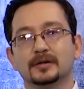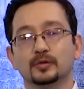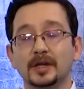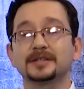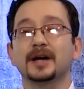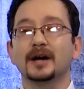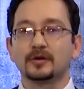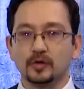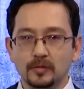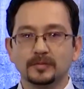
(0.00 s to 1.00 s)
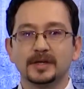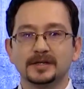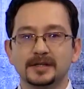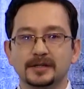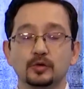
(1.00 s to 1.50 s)
У нас огромная
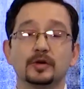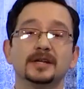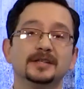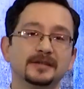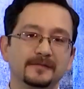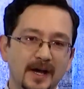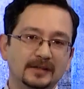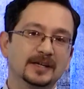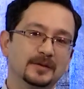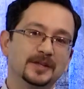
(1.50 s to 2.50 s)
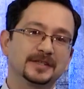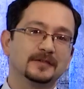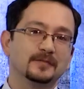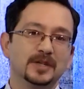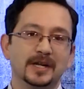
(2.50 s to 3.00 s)
территория, девятое
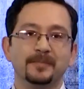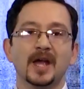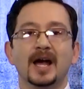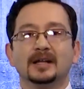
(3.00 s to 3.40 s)
место в мире.